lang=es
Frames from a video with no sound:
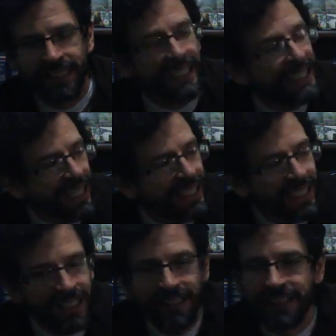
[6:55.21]
Y
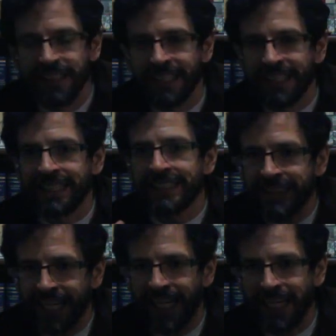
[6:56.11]
ahí,
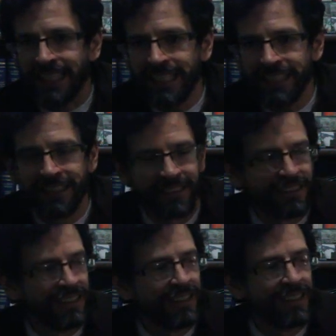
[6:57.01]
recién ahí,
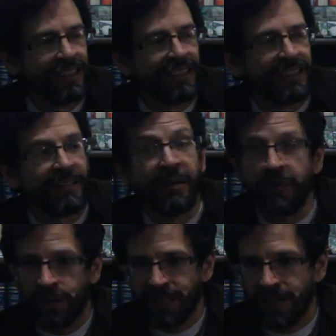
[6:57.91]
eh, va a
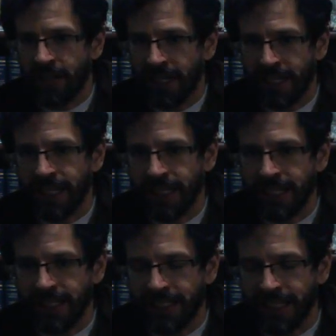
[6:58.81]
morir
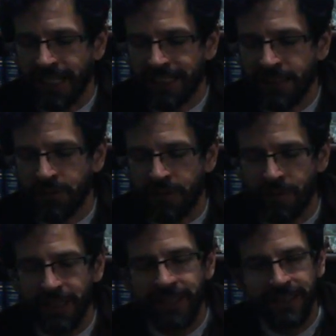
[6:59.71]
el, el gatito, ¿no
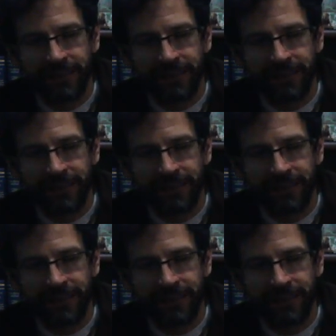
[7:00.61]
ve?